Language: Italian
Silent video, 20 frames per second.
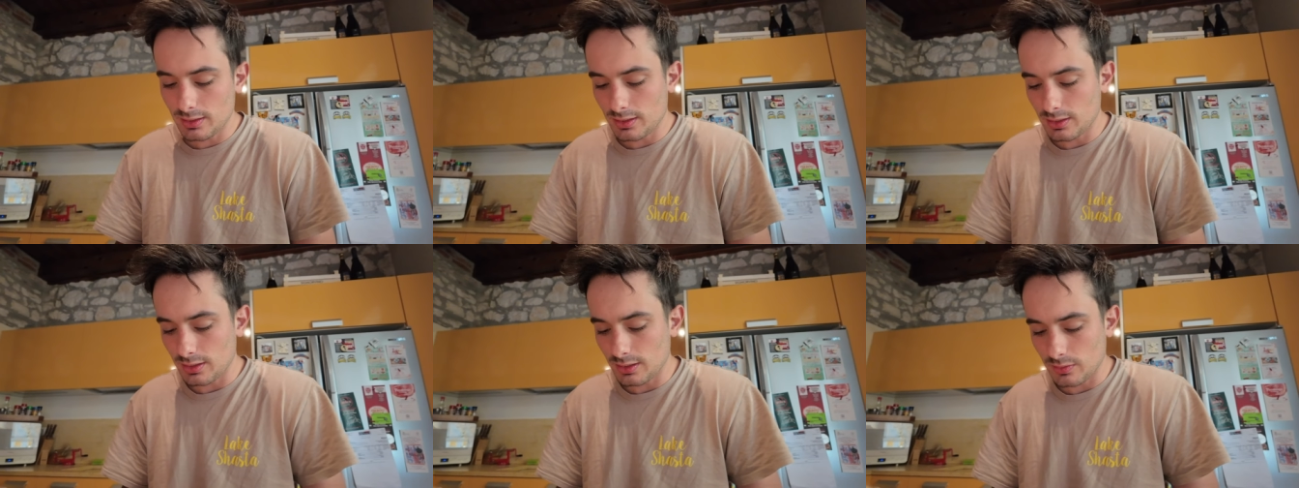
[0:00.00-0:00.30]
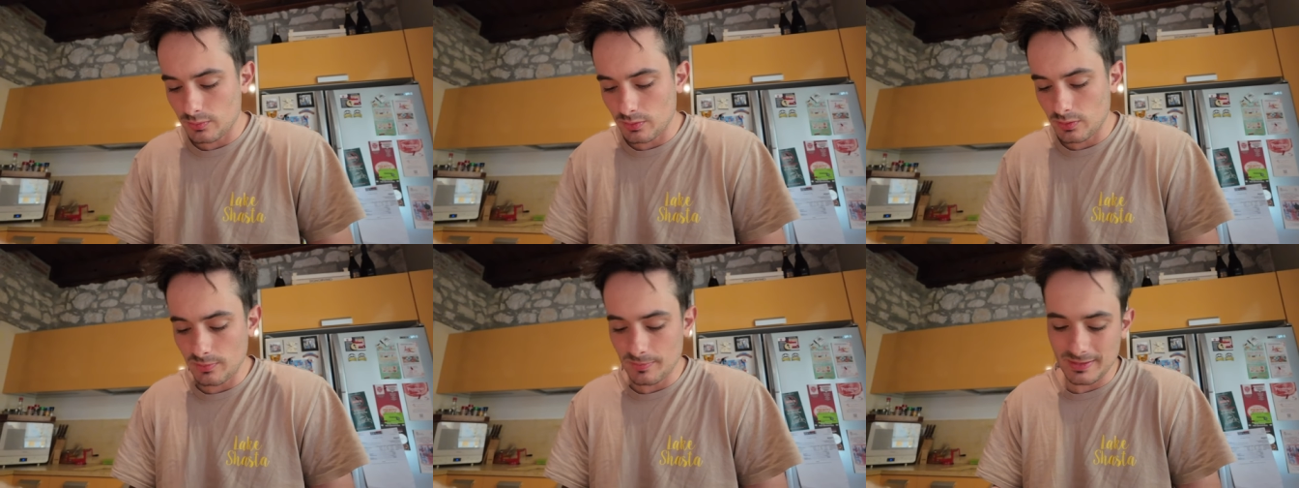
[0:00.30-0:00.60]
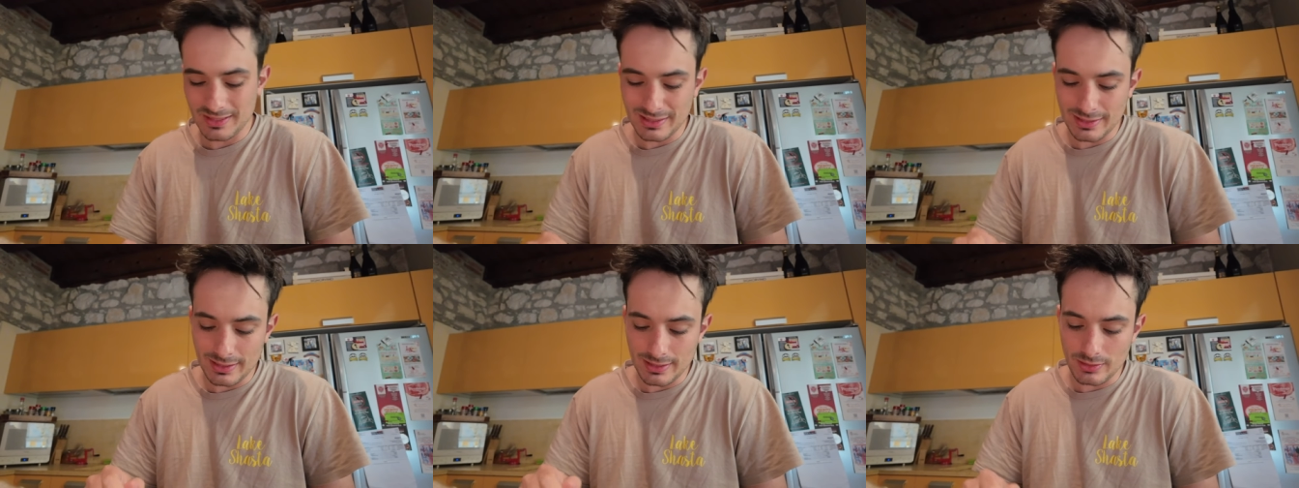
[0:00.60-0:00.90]
uh, quello me
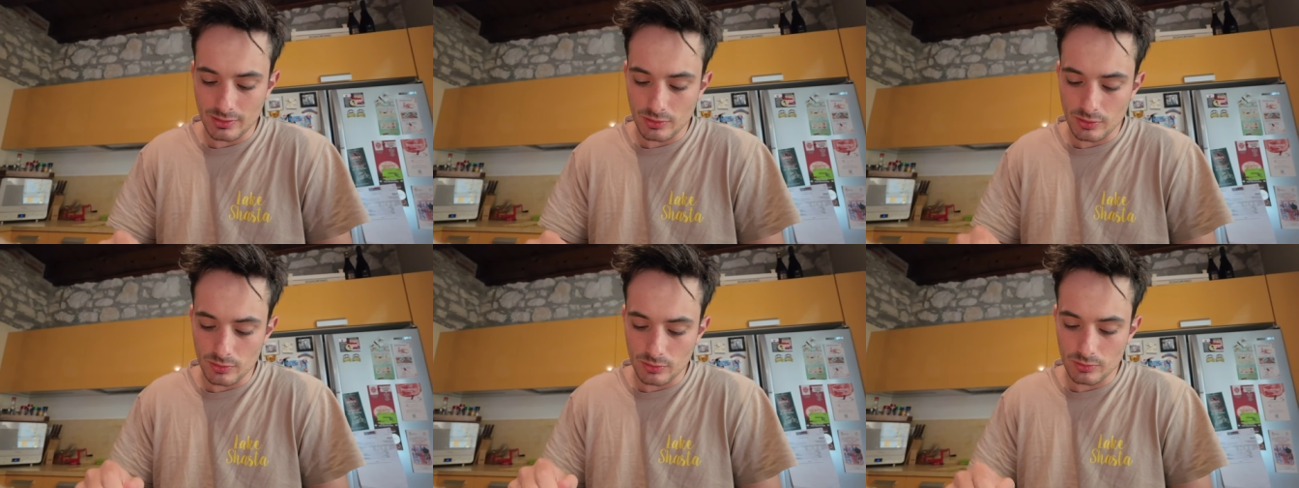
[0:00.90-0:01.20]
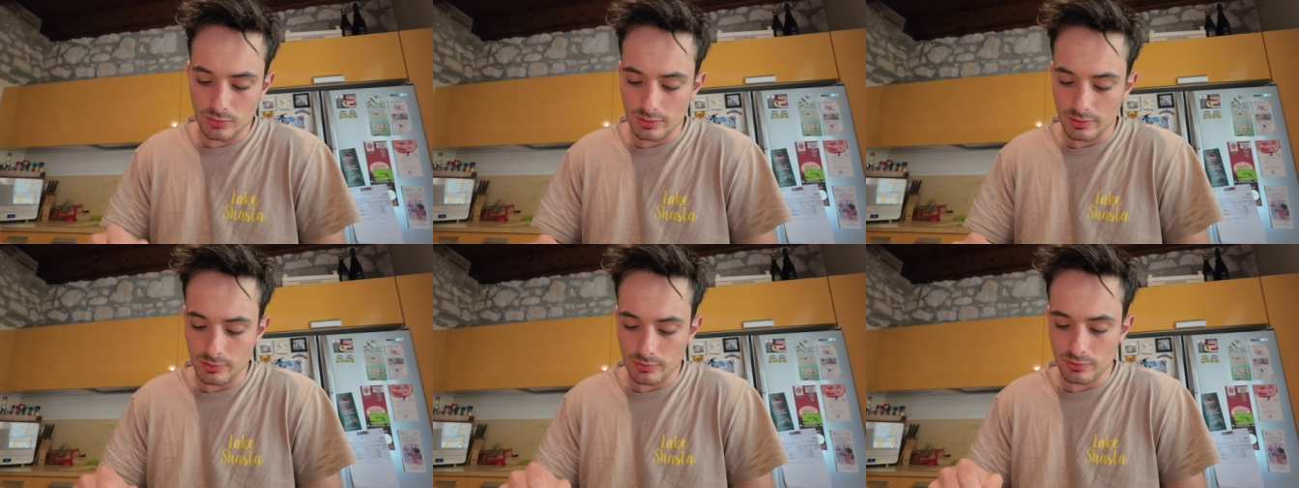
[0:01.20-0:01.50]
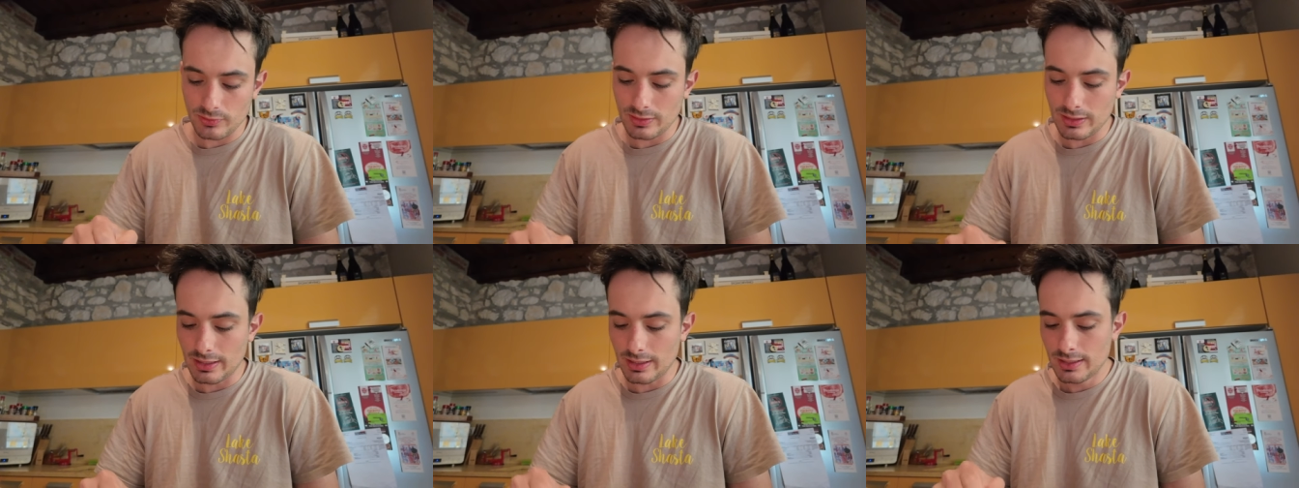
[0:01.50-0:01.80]
ne rendo conto che non
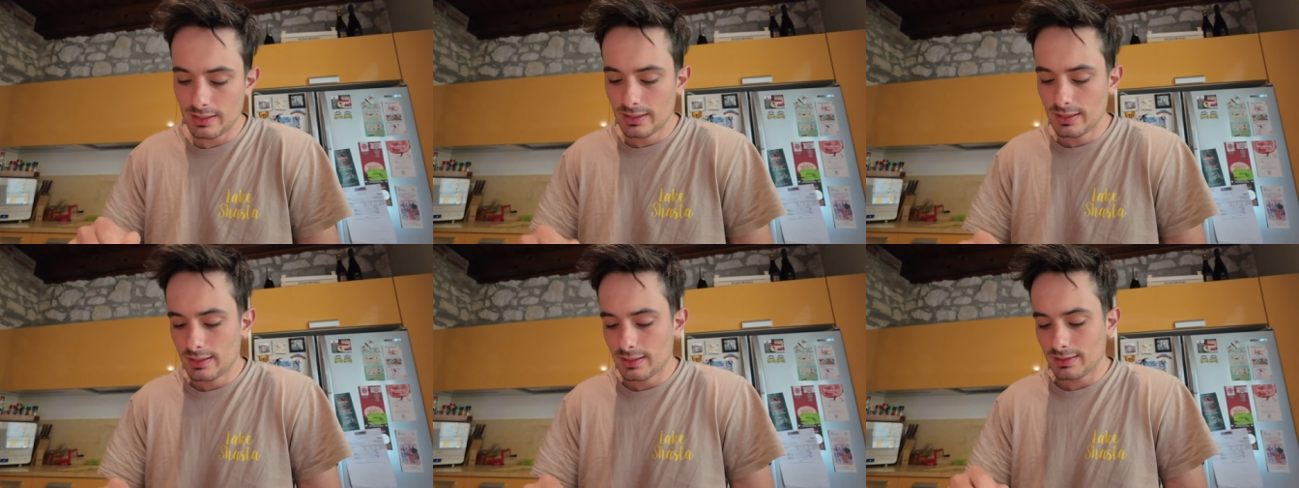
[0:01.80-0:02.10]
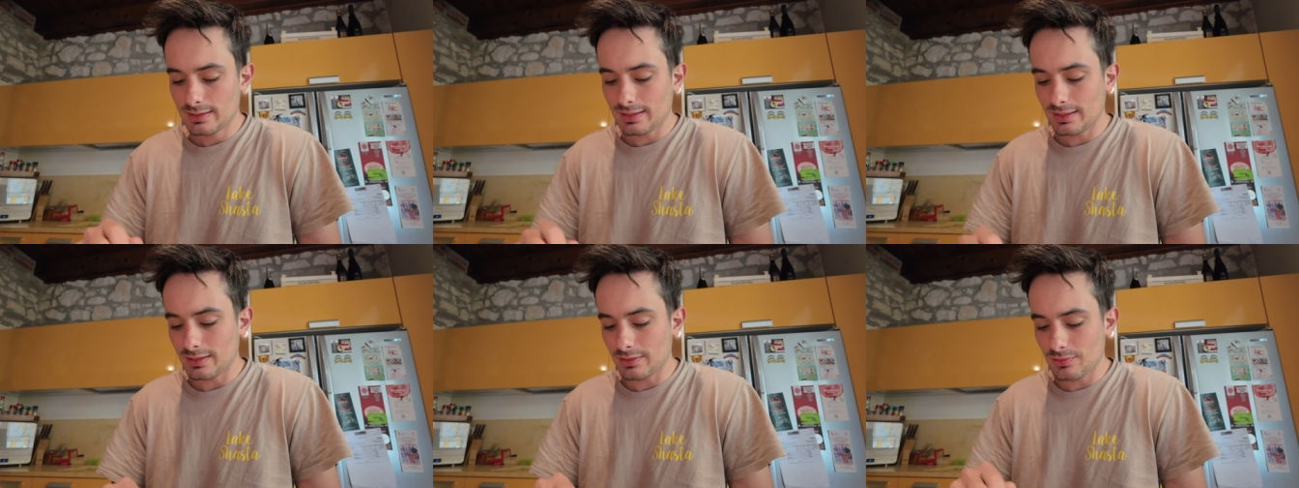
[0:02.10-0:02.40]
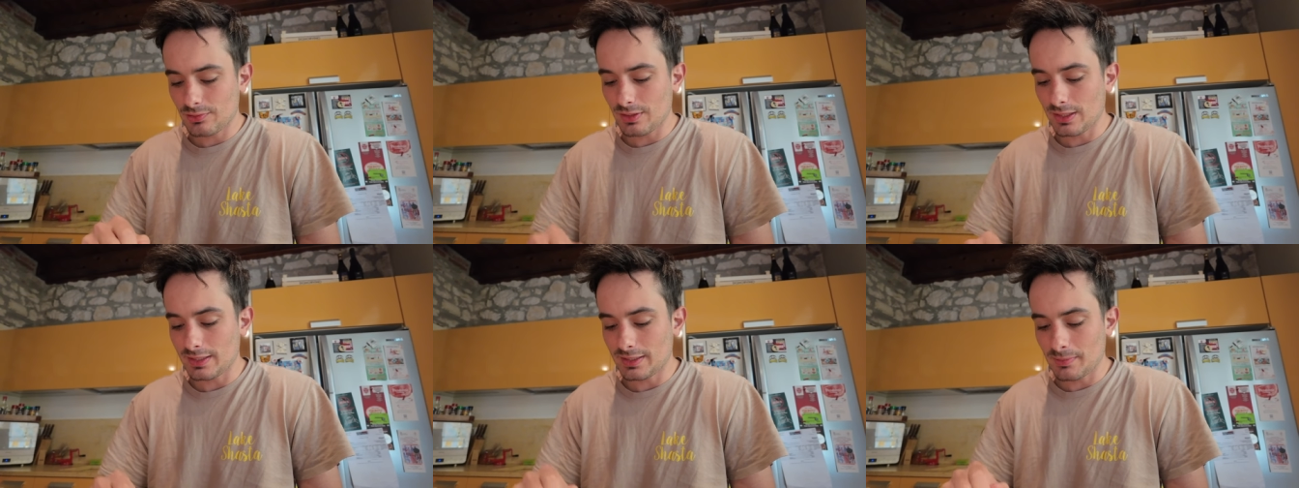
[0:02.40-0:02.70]
sia tra le
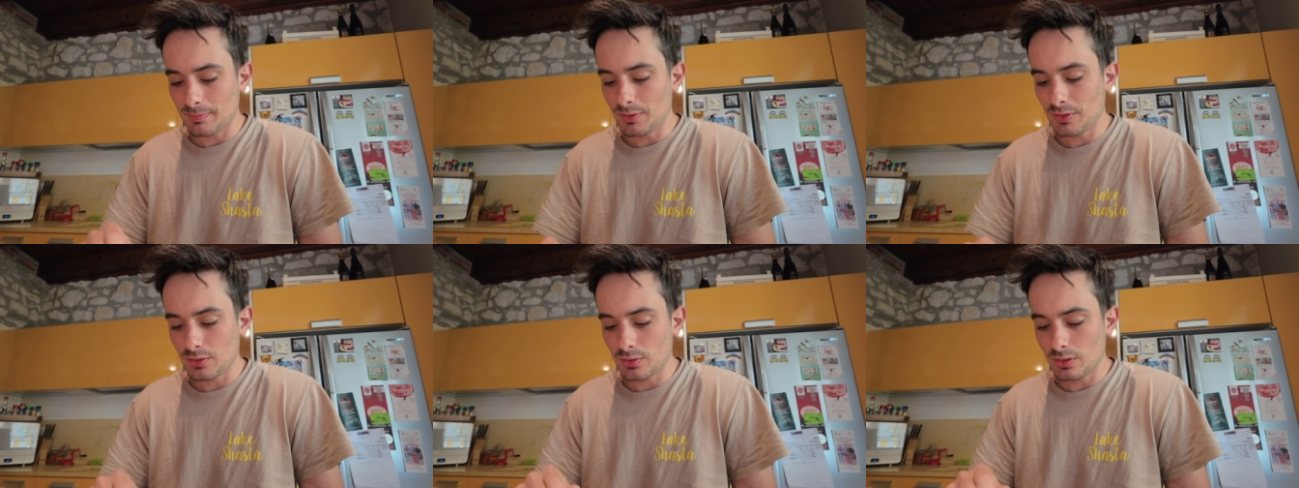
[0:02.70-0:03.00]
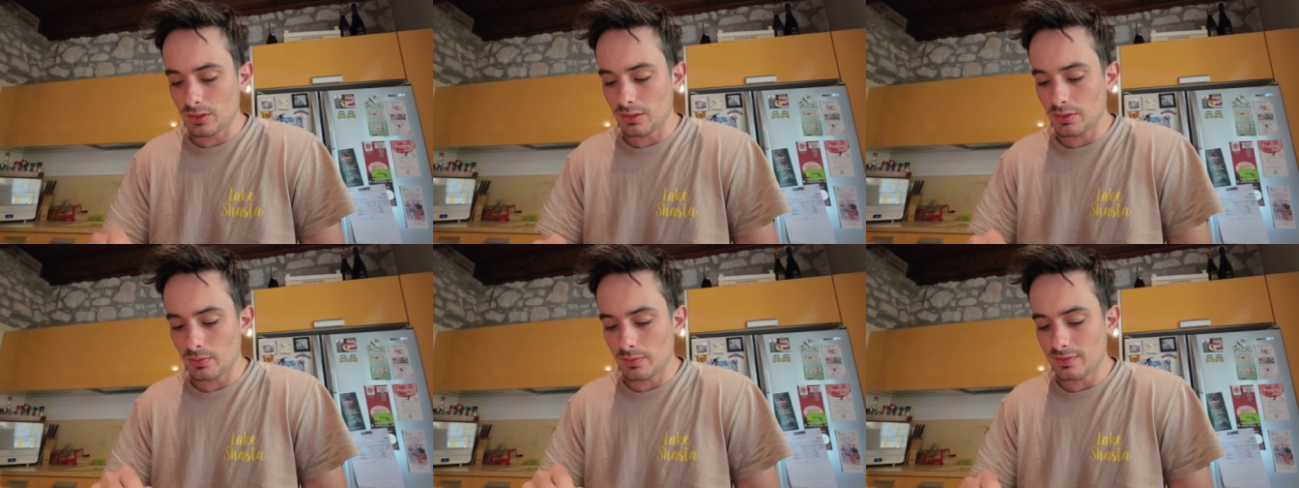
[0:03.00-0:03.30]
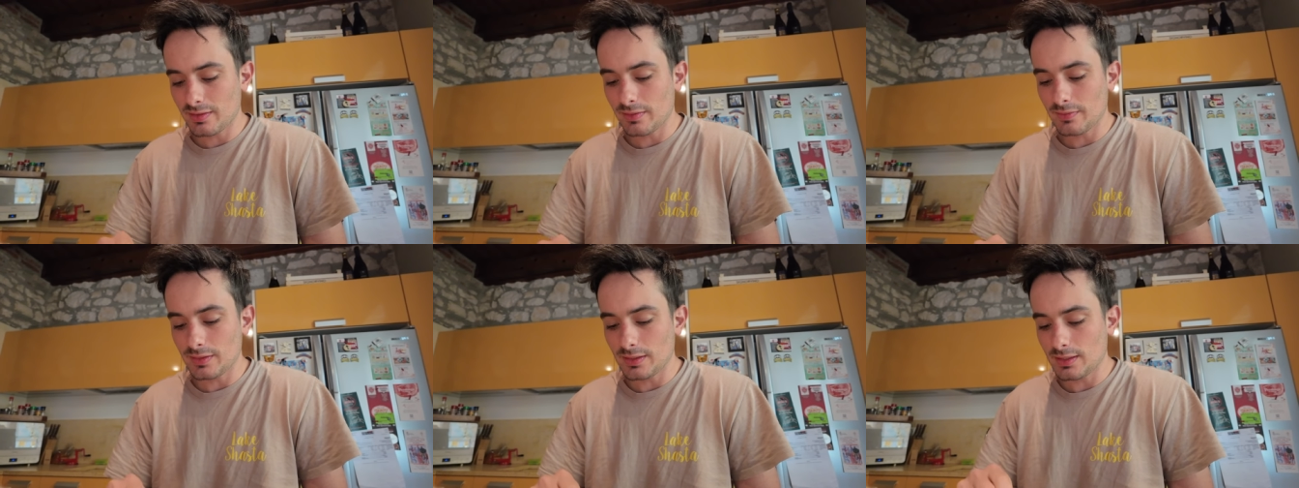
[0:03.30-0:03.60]
scelte migliori di
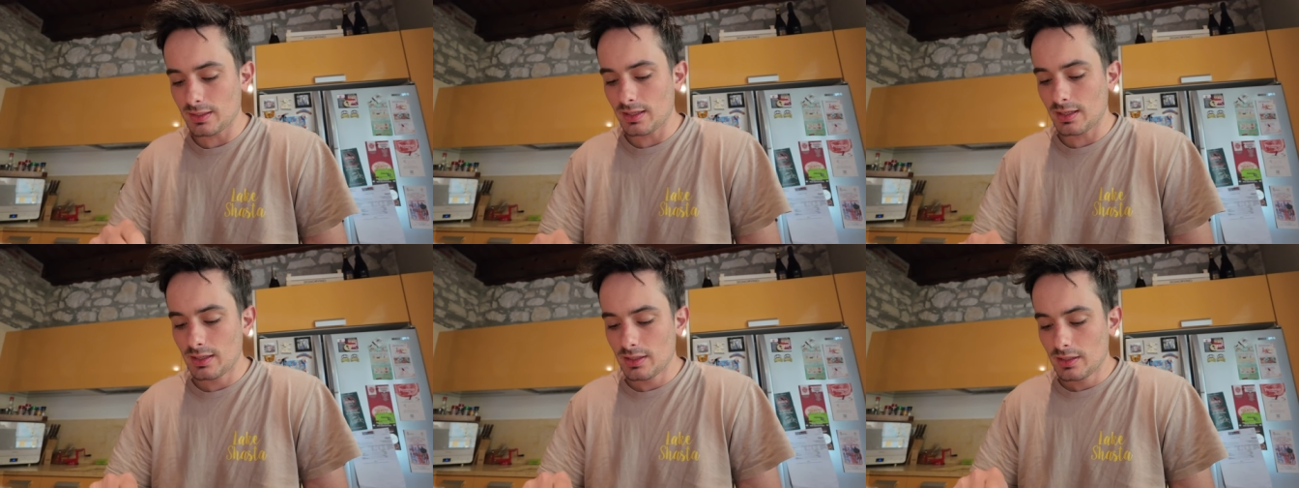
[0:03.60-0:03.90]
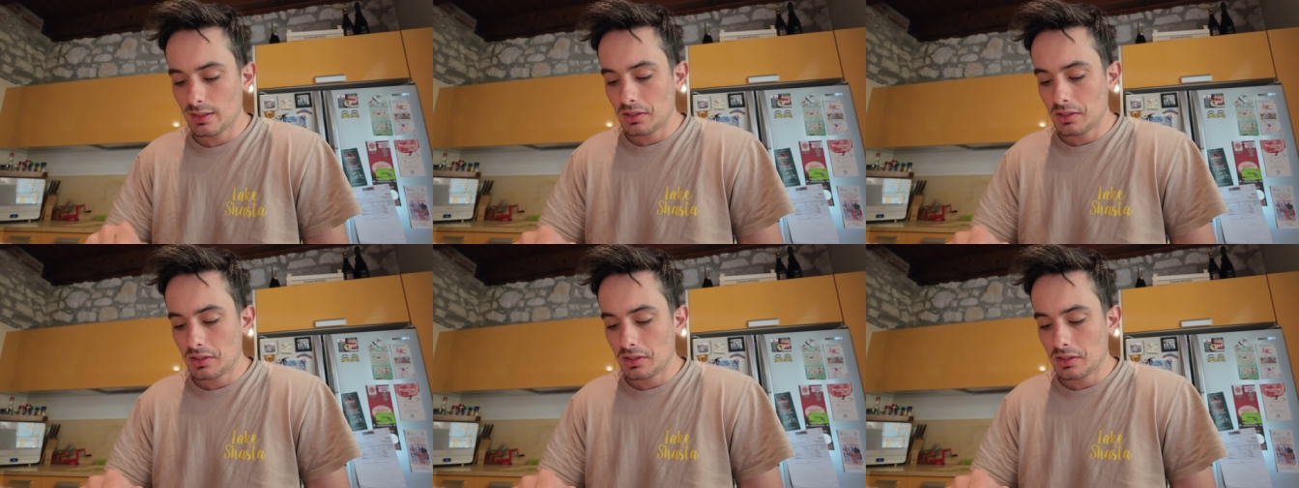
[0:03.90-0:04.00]
questa vita,